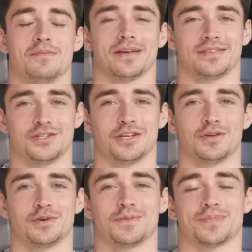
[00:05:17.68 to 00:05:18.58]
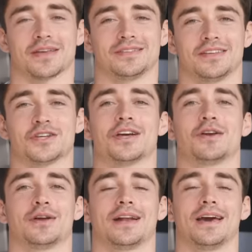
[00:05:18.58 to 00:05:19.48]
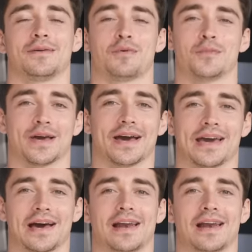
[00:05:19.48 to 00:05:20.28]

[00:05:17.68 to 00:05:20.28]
Merci GQ, c'était Charles Leclerc pour mon carrière